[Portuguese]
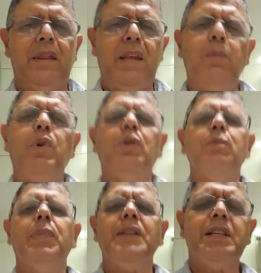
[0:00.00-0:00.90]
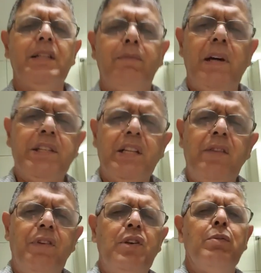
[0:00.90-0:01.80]
tem muito, bastante, bastante
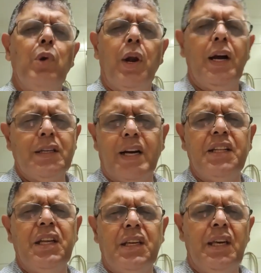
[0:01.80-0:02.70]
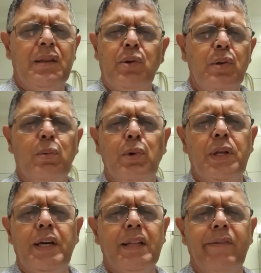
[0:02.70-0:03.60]
vídeo meu lá. Acredito que todo mundo
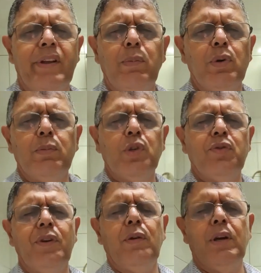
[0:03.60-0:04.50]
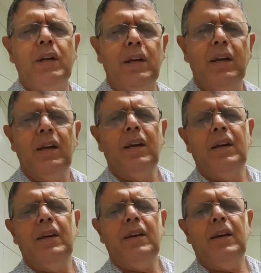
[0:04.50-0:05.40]
aí tá vendo meus, meus vídeos aí.
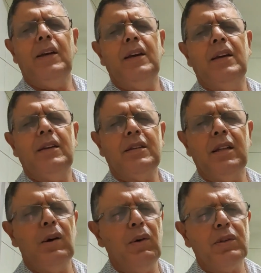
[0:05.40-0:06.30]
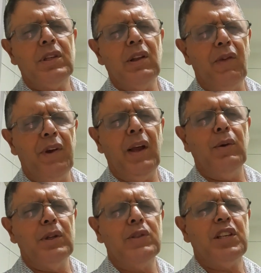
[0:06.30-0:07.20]
E se não, se não
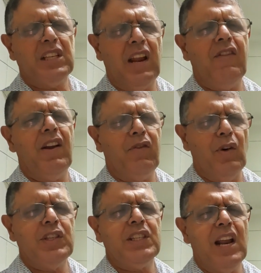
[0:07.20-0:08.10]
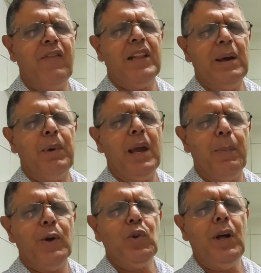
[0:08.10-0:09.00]
viram, não se inscreveram, vão se inscrevendo também, que é
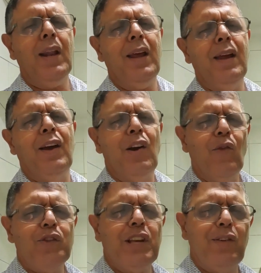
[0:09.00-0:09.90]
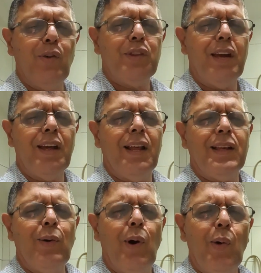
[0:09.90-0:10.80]
para ajudar, né? Vocês não vão ter que querer
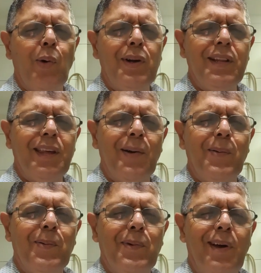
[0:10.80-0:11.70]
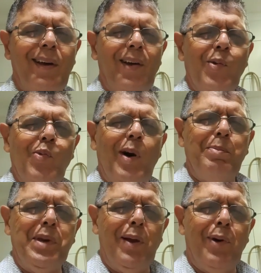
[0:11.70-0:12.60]
ter o orgulho de ter um um
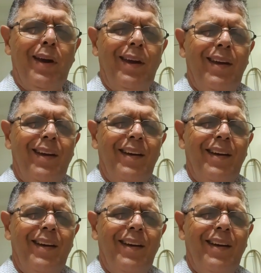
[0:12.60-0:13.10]
amigo aí,